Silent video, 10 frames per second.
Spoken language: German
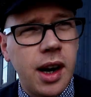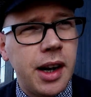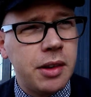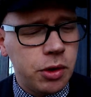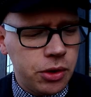
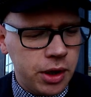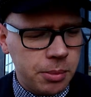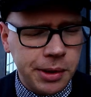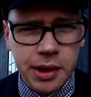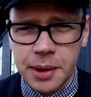Ein
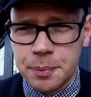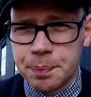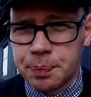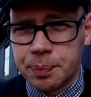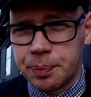Virginia Piri
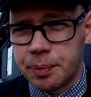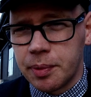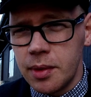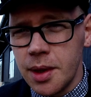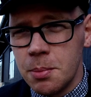
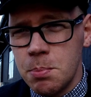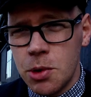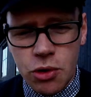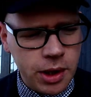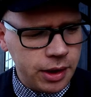
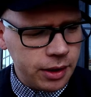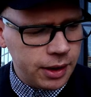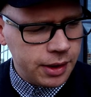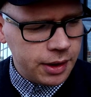Mischling.